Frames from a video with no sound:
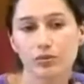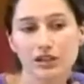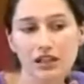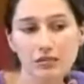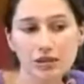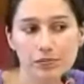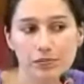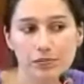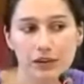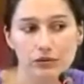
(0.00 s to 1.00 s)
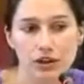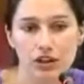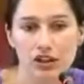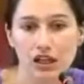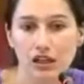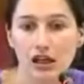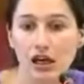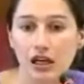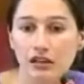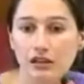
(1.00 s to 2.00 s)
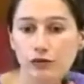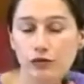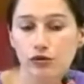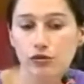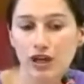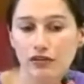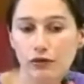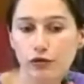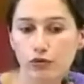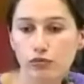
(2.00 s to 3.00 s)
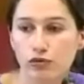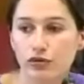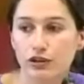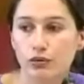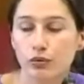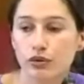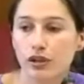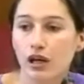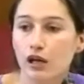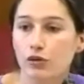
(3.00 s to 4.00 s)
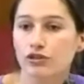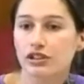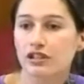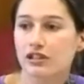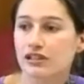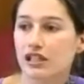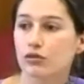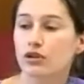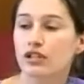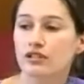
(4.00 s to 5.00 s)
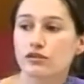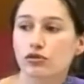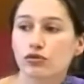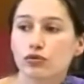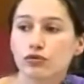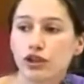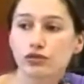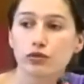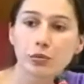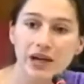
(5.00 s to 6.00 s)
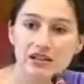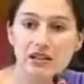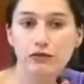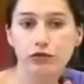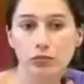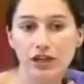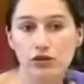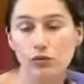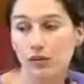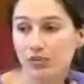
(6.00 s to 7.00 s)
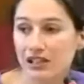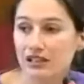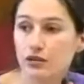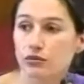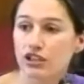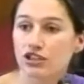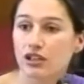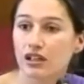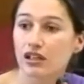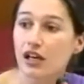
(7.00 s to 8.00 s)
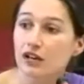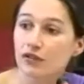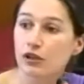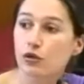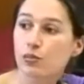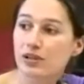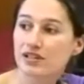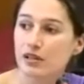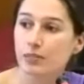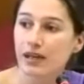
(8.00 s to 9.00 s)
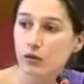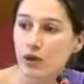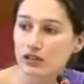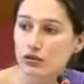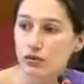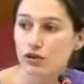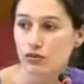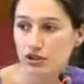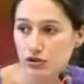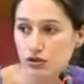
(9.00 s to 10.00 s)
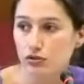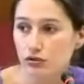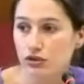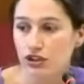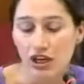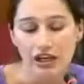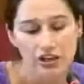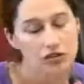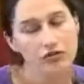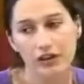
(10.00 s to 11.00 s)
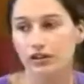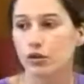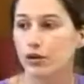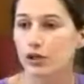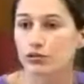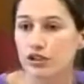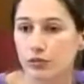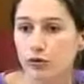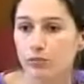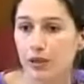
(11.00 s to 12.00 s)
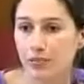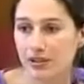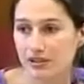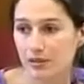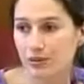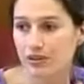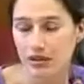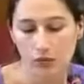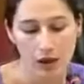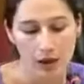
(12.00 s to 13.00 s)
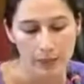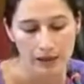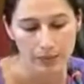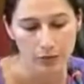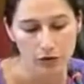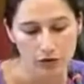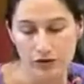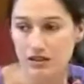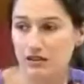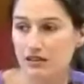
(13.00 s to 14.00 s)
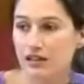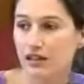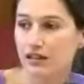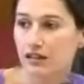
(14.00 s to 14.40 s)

da Câmara Municipal do Seixal, que funcionava o Fórum de Juventude com cerca de 100 organizações juvenis formais e informais, com a aplicação desta lei ficam a participar quatro associações juvenis. Isto, de facto, não é contribuir para a participação e para o reforço da cidadania.